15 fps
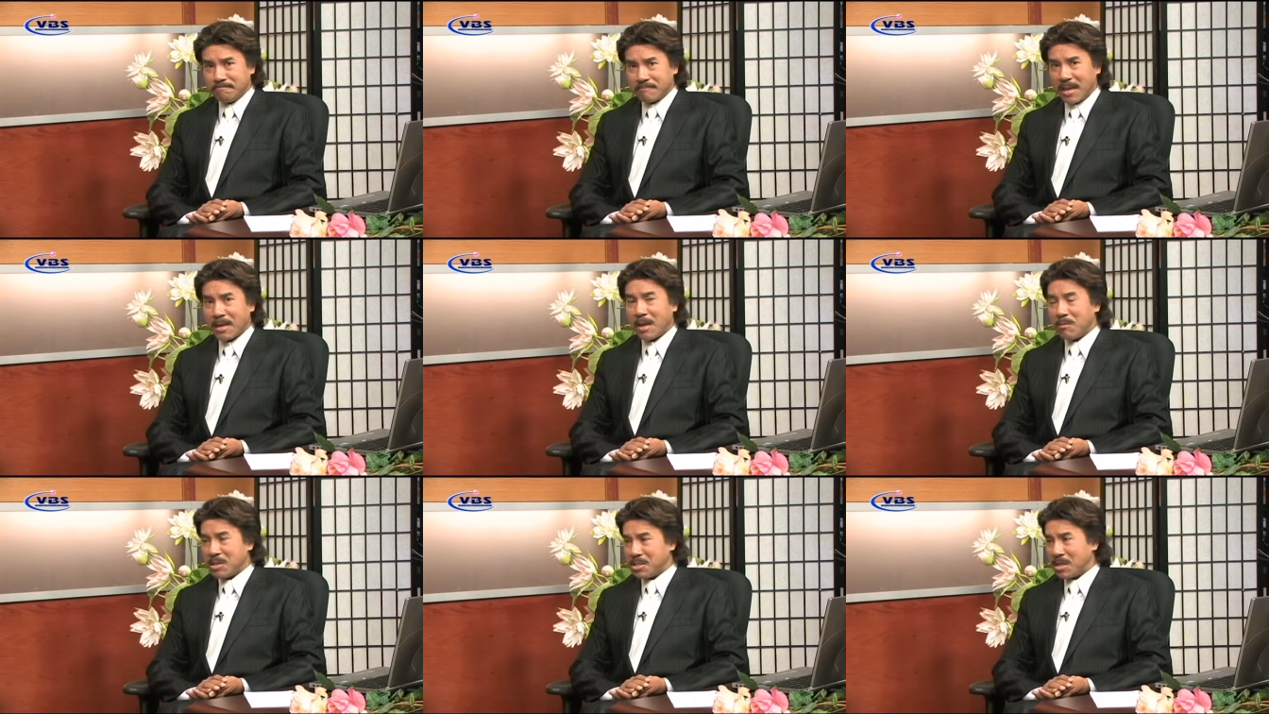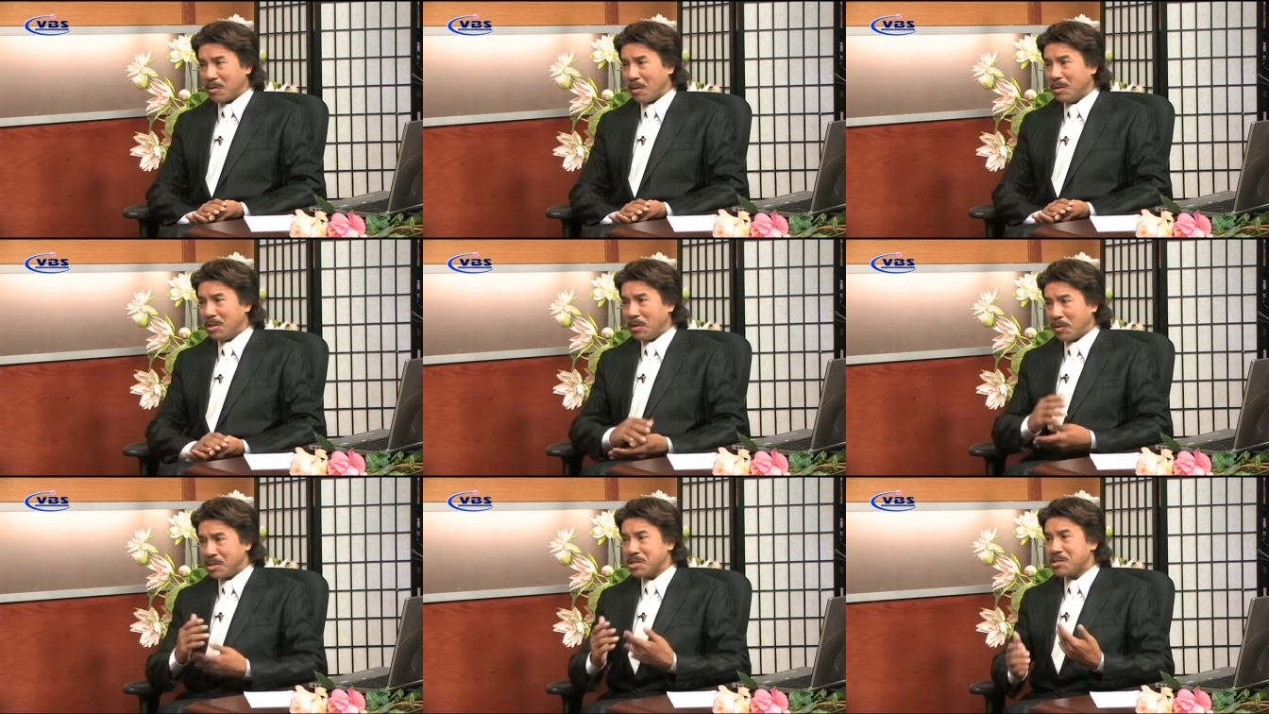anh em mình sẽ có
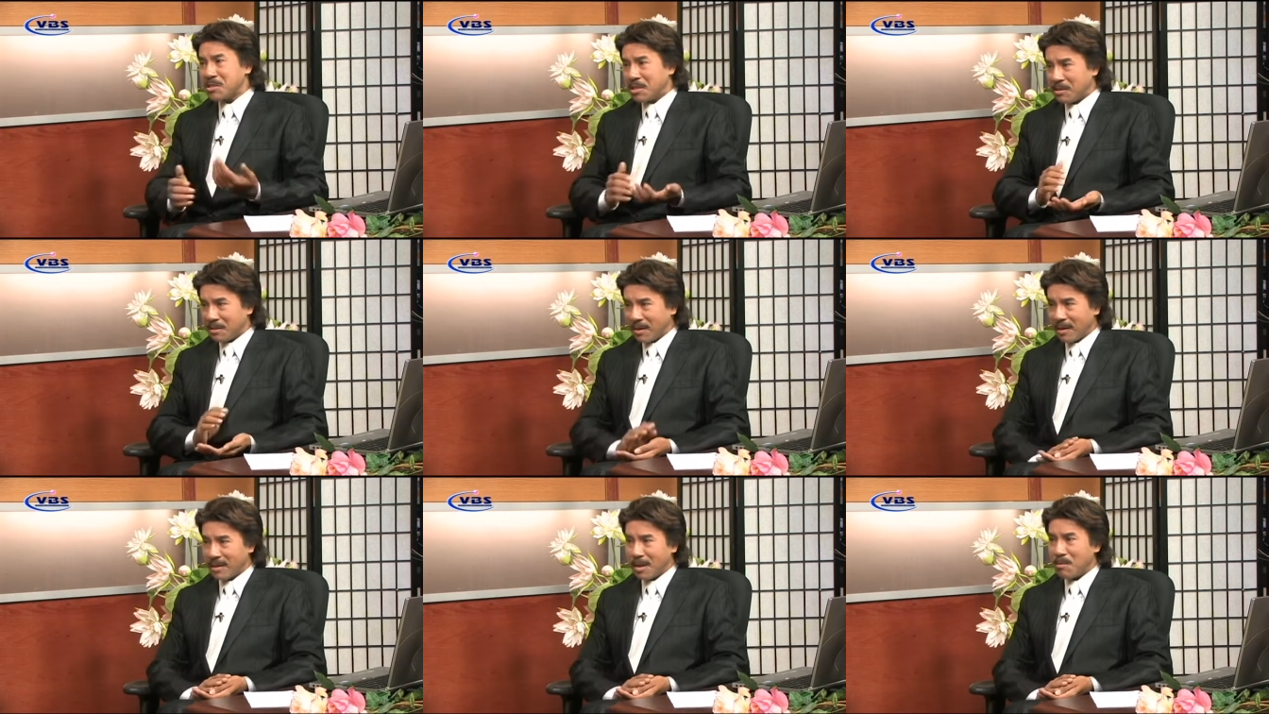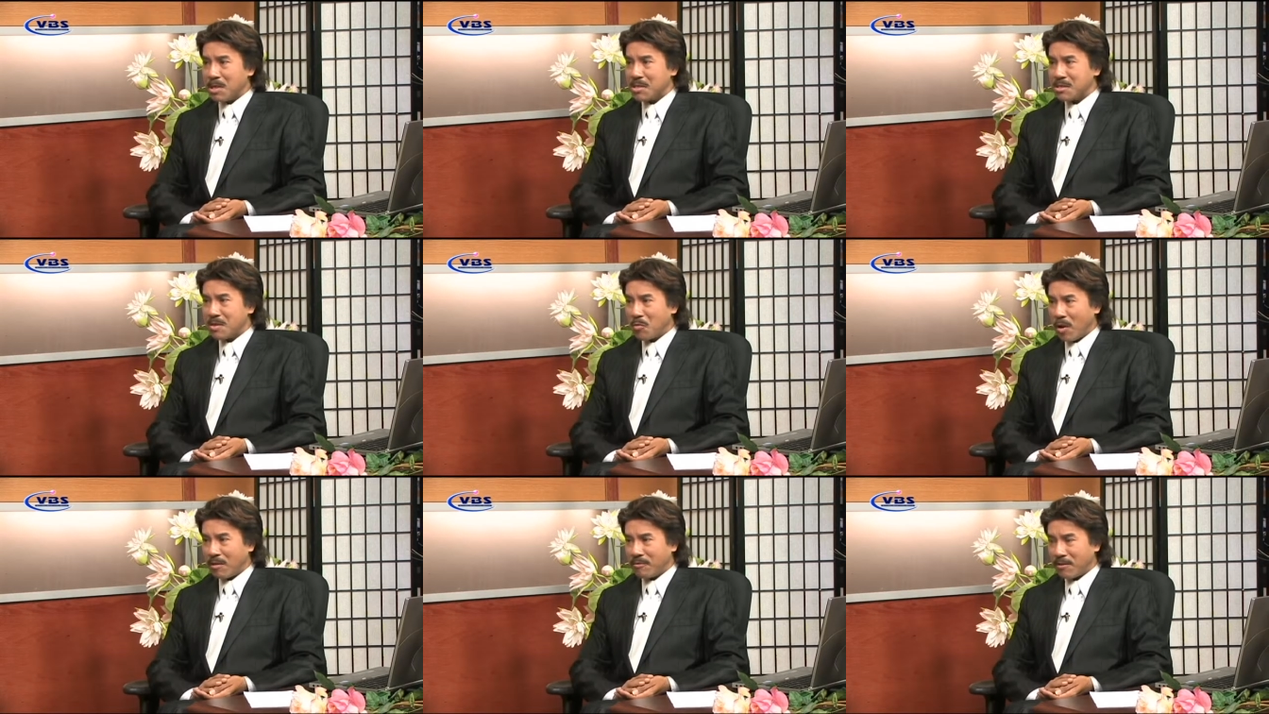nhiều cái chương trình để mà
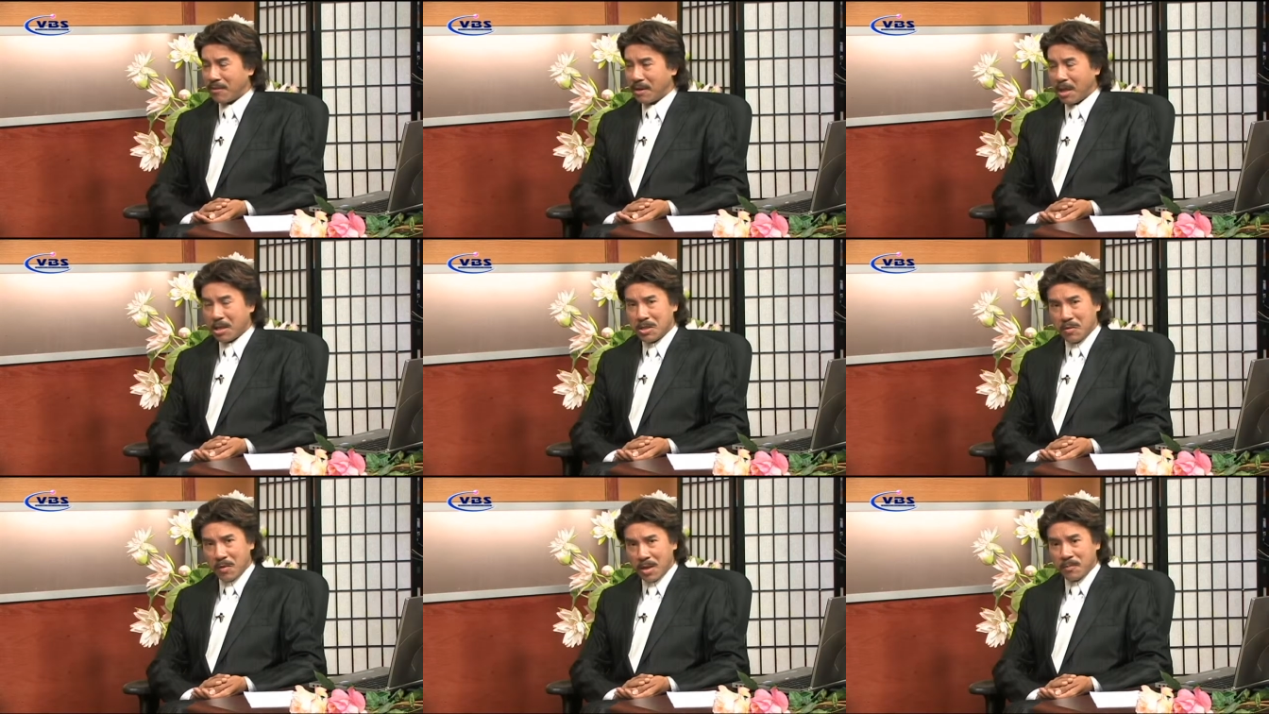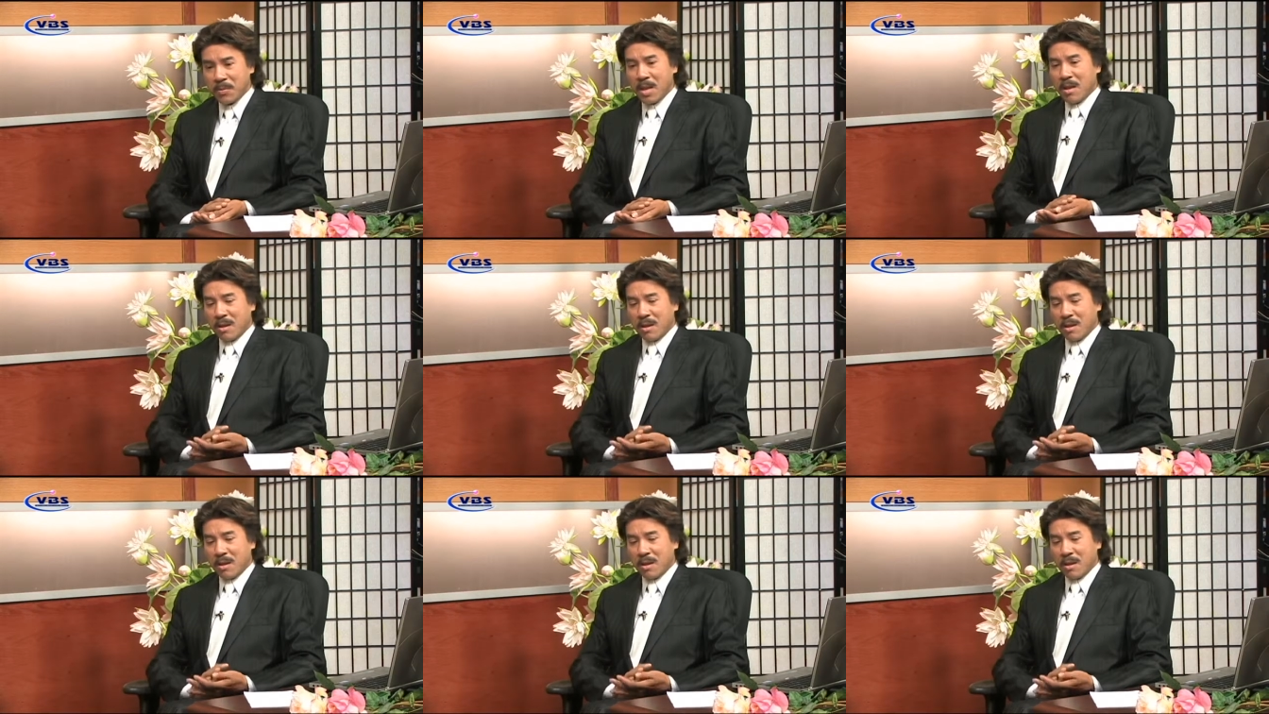sinh hoạt về văn nghệ nhiều hơn